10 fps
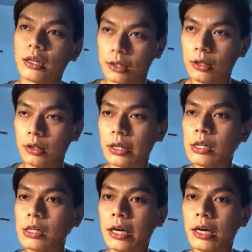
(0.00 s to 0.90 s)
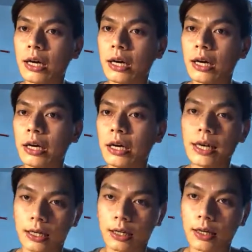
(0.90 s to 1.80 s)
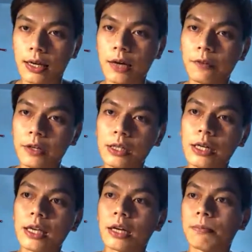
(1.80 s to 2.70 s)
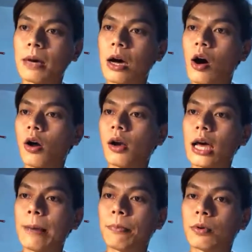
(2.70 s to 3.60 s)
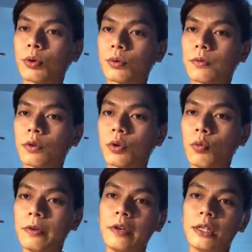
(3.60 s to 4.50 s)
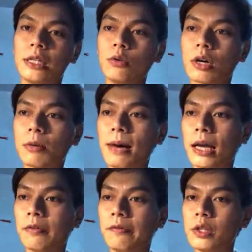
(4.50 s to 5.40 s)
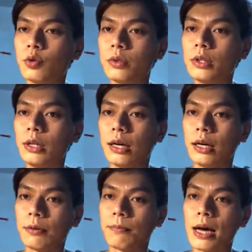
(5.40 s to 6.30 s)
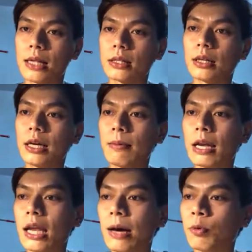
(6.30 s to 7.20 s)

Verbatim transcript: những cái người uh, người Nhật ngang với người Nhật mà họ làm cùng với vị trí của các bạn ví dụ như uh, bạn sang đấy bạn làm